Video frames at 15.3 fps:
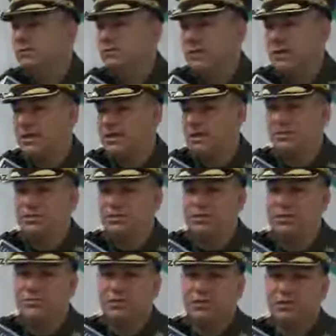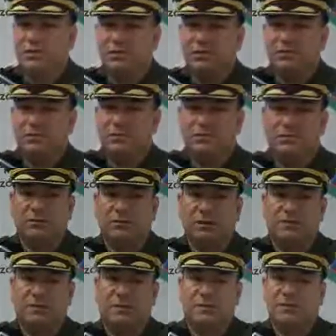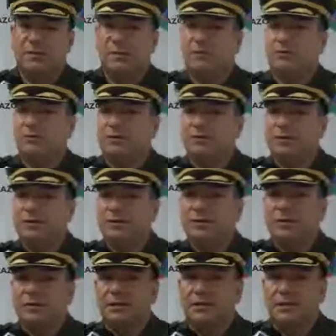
concejal del municipio de Cerrito, el señor Javier Serrano Copete.